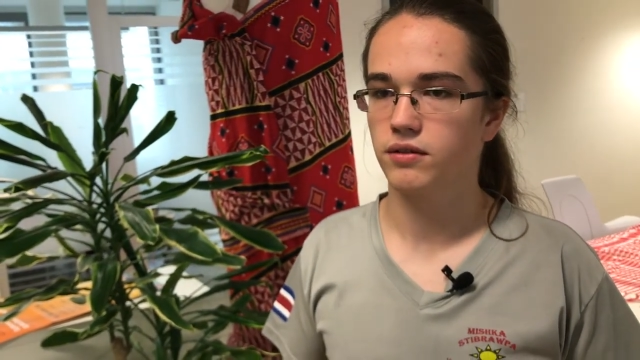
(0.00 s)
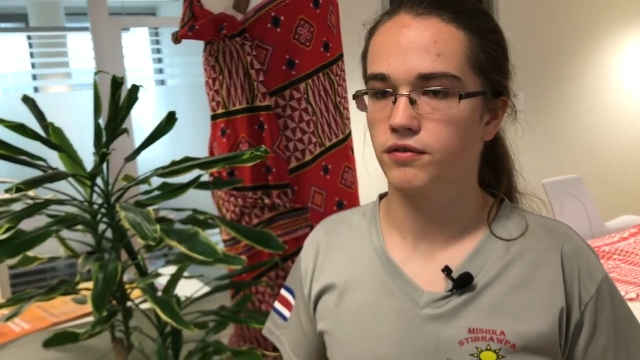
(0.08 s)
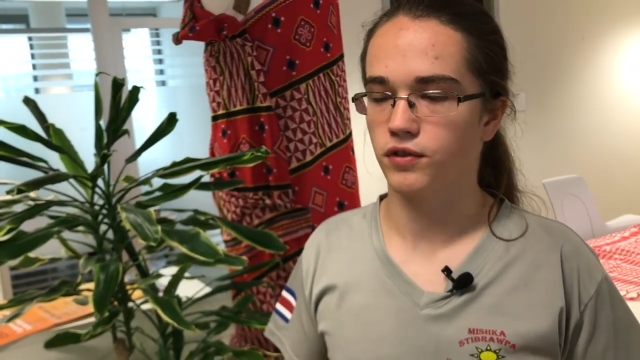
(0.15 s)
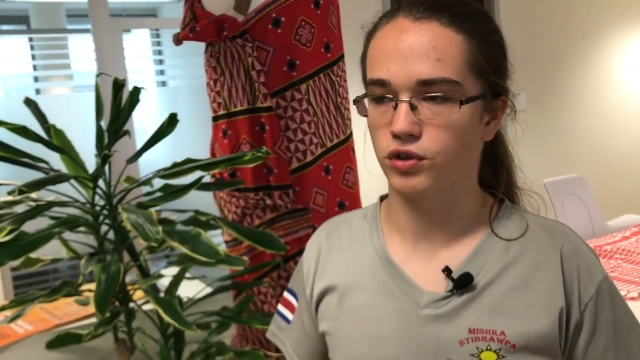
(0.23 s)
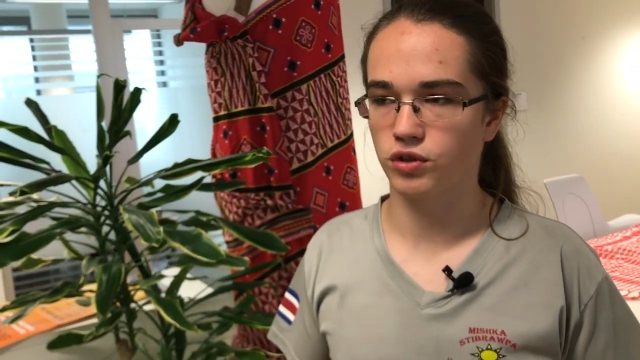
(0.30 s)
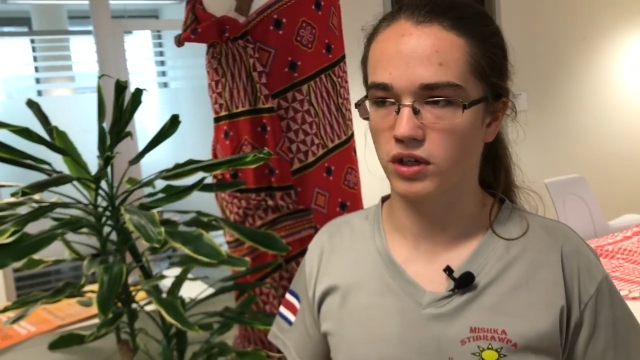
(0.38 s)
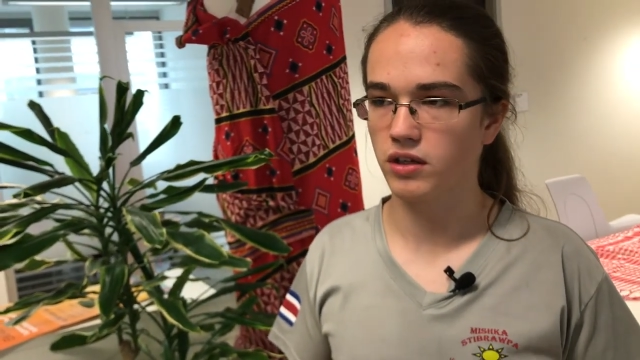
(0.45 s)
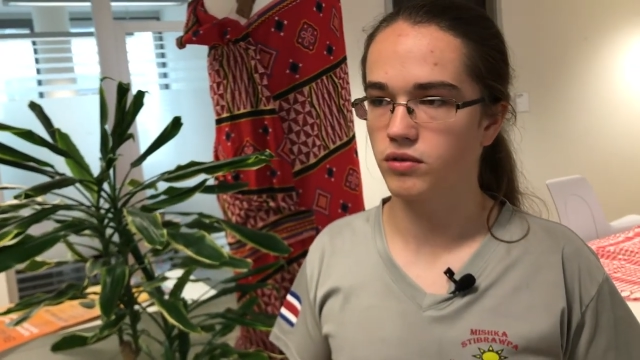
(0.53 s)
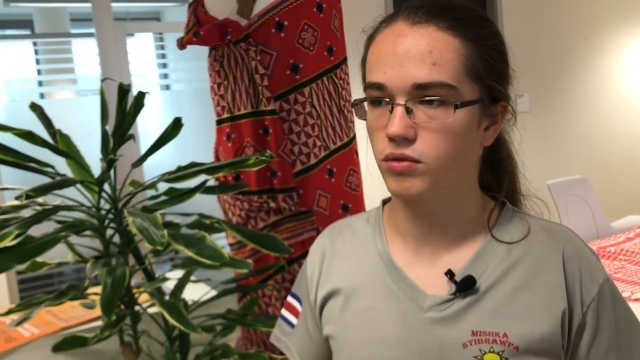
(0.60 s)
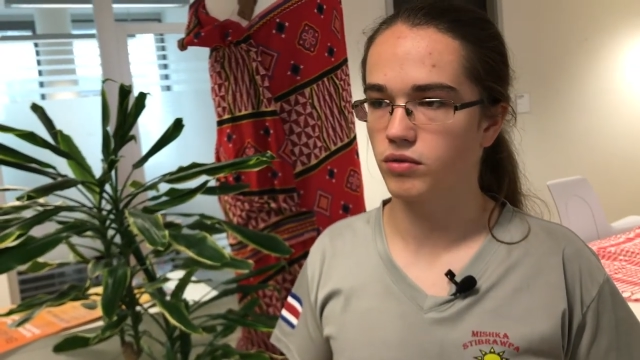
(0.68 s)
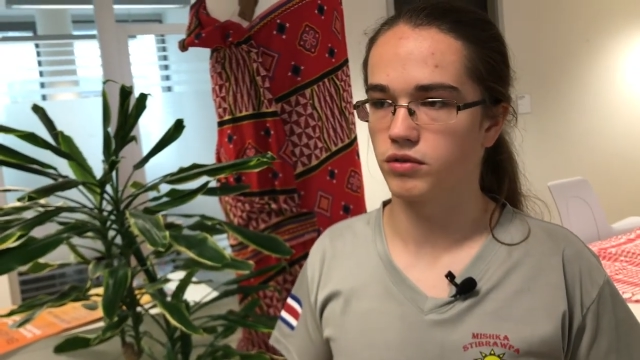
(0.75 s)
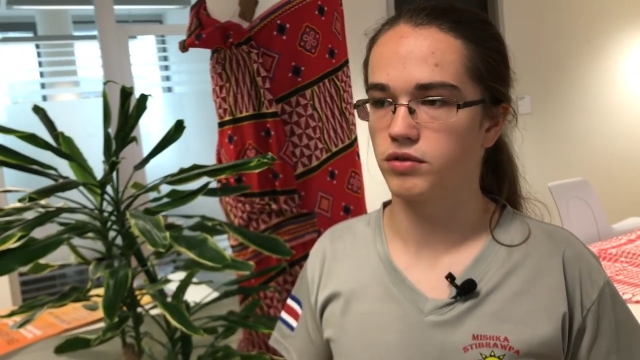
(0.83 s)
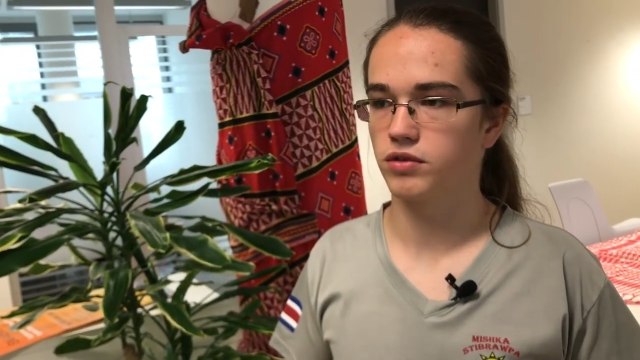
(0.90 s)
versteht
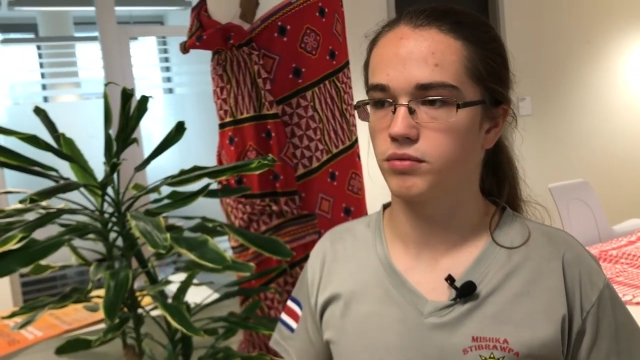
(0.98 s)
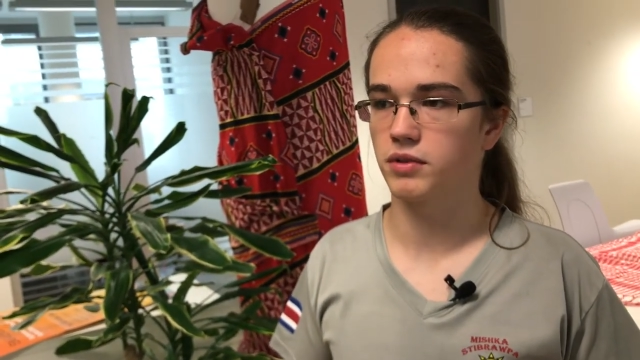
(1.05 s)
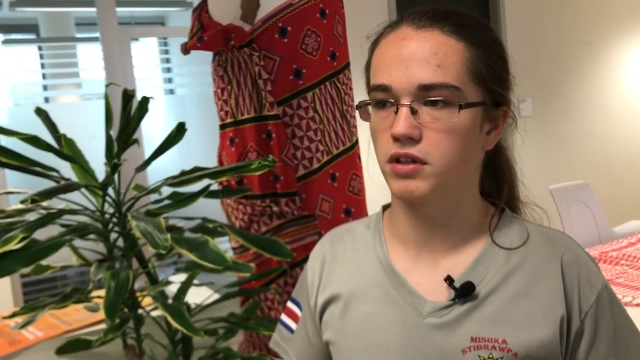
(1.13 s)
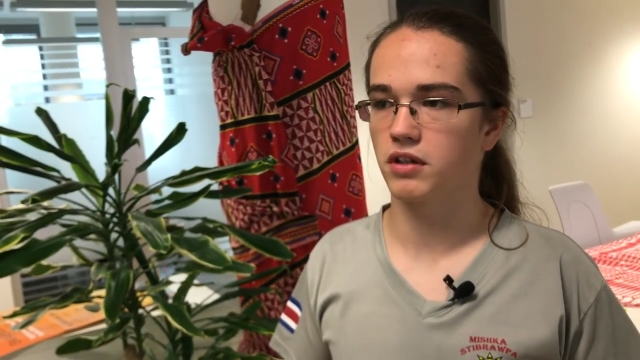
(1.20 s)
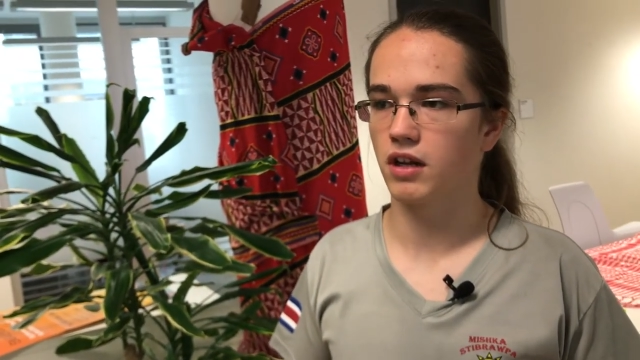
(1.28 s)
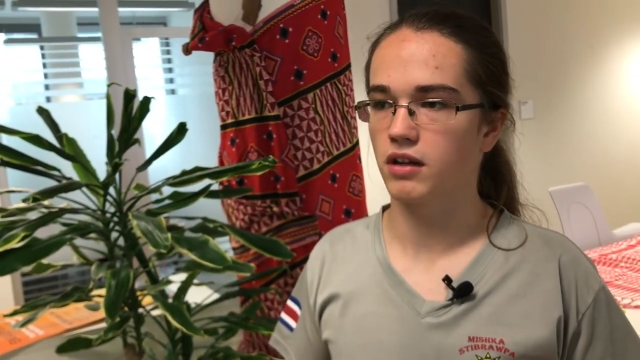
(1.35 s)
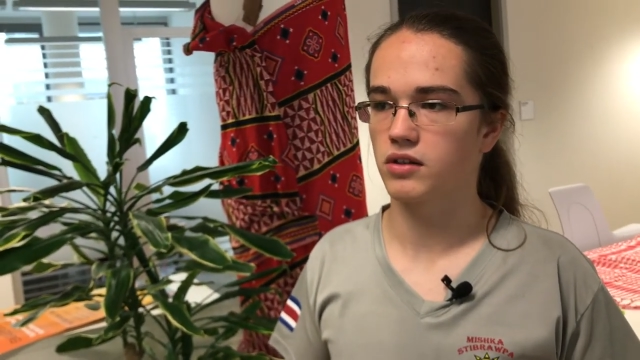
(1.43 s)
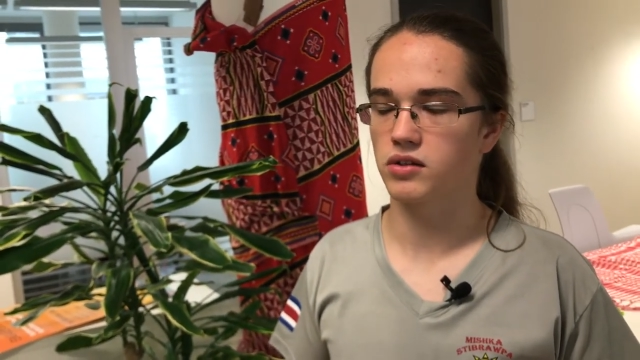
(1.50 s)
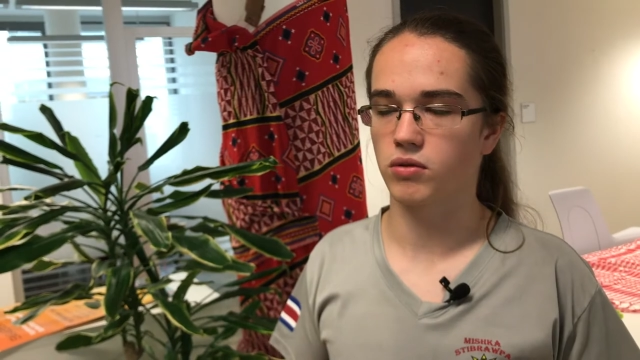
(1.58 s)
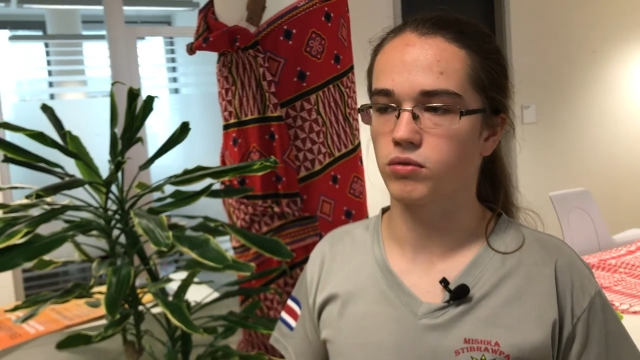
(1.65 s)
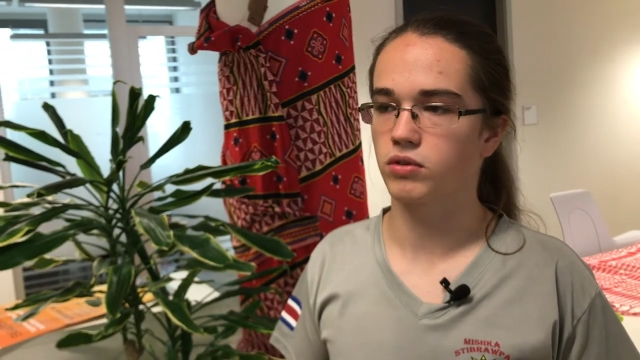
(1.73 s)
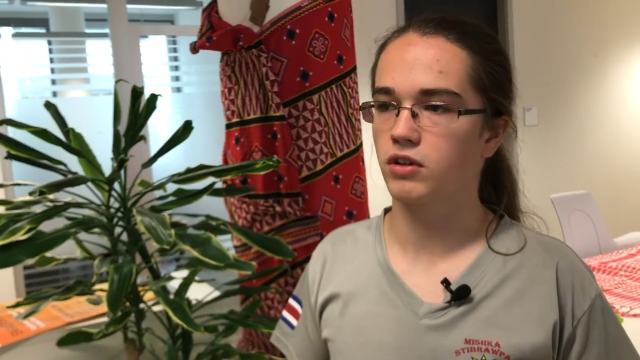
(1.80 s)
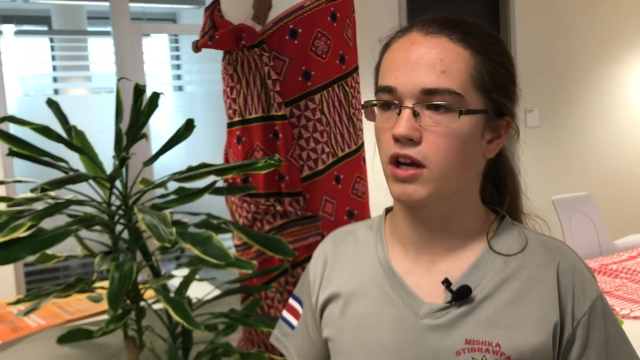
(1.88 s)
und miteinander sehr
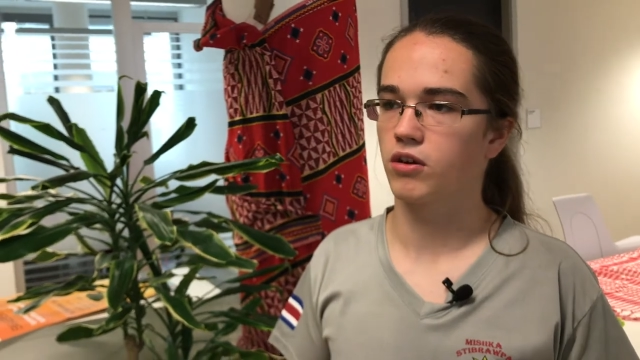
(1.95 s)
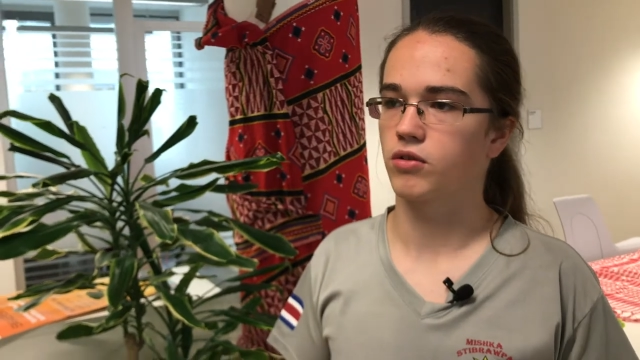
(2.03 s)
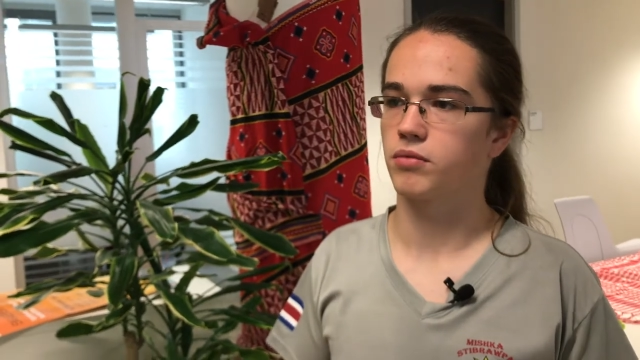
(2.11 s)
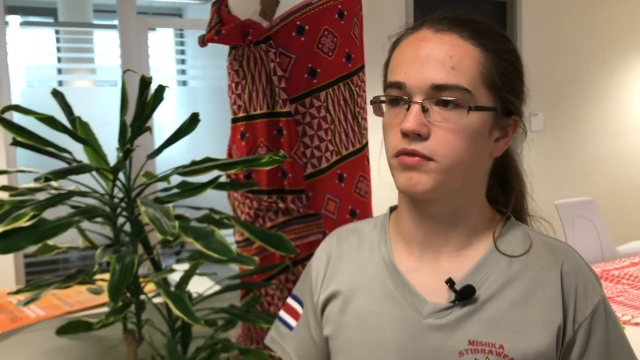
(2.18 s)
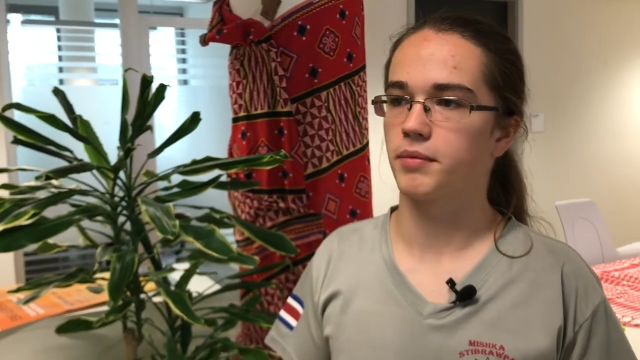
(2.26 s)
gut klarkommt,